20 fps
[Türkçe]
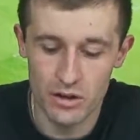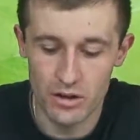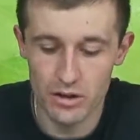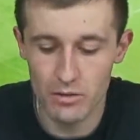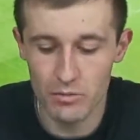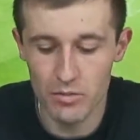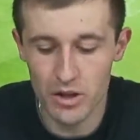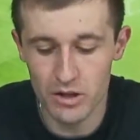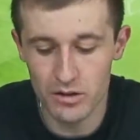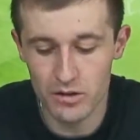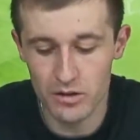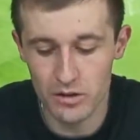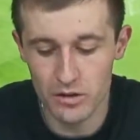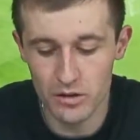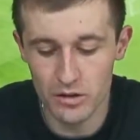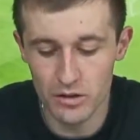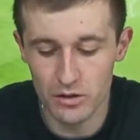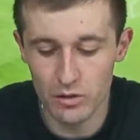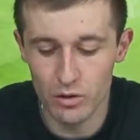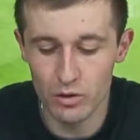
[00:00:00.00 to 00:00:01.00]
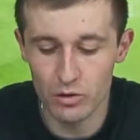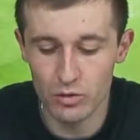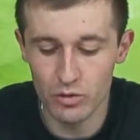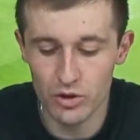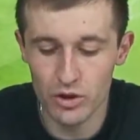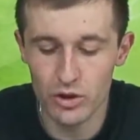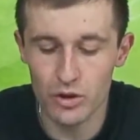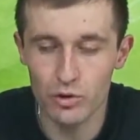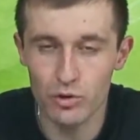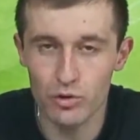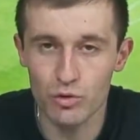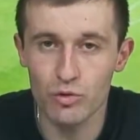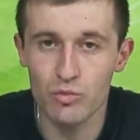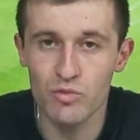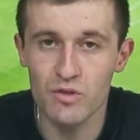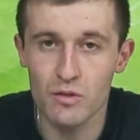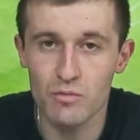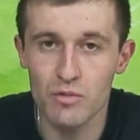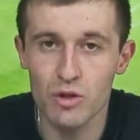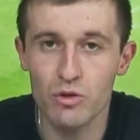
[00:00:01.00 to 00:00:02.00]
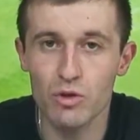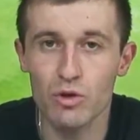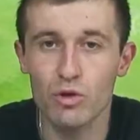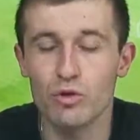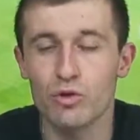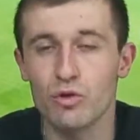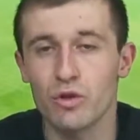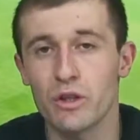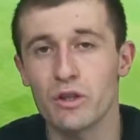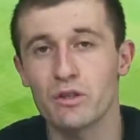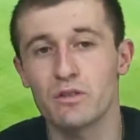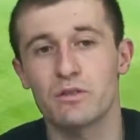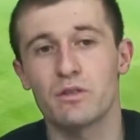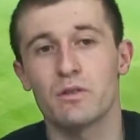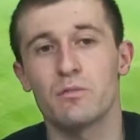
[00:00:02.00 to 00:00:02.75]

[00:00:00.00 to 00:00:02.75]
E, maçlarını oldukça hani kötü bir zeminde oynuyorlar.